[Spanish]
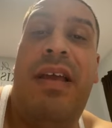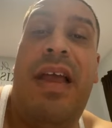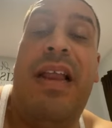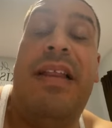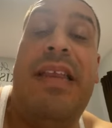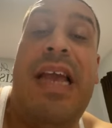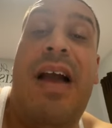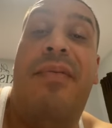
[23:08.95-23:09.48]

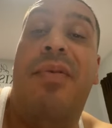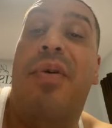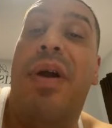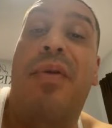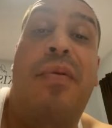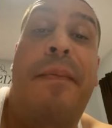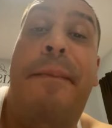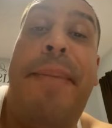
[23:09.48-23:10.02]
El diablo
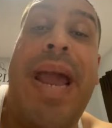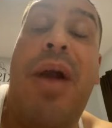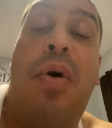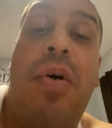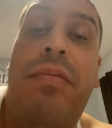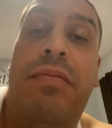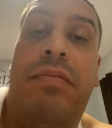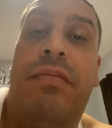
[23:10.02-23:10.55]
es un
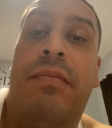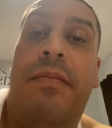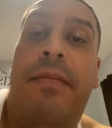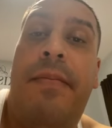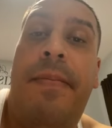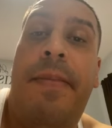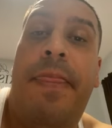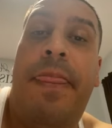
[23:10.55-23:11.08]
peón
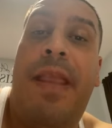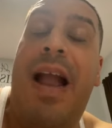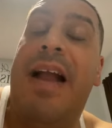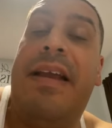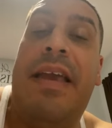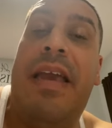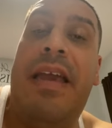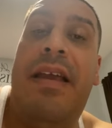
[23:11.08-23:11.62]

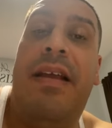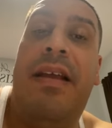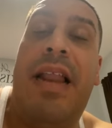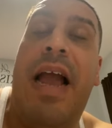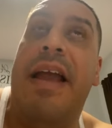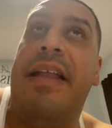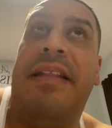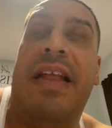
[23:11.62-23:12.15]
Aquí
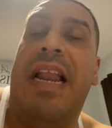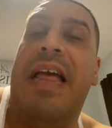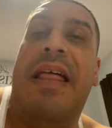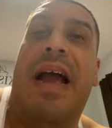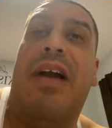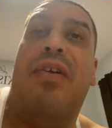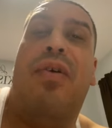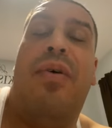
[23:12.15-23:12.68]
la gente le
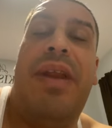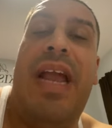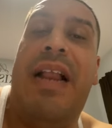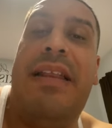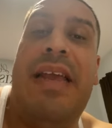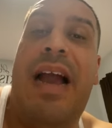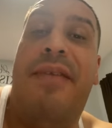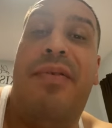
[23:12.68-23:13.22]
da gloria
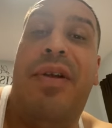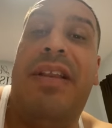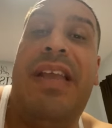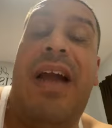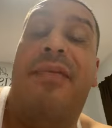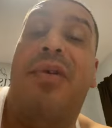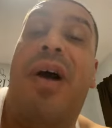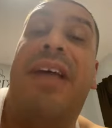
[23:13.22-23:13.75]
al diablo. El
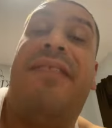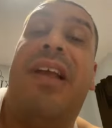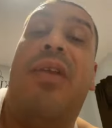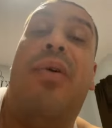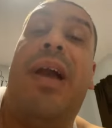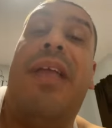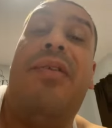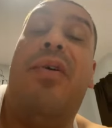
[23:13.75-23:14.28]
diablo hace
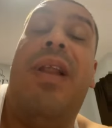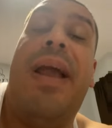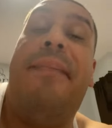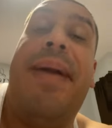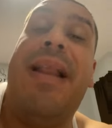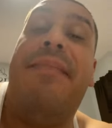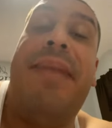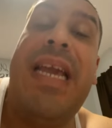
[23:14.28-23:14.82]
lo que Dios le
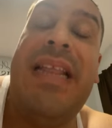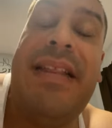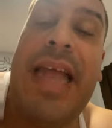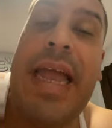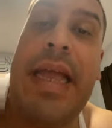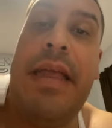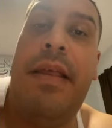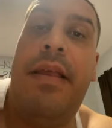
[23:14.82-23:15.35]

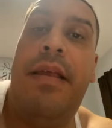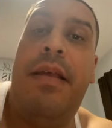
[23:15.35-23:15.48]
permite.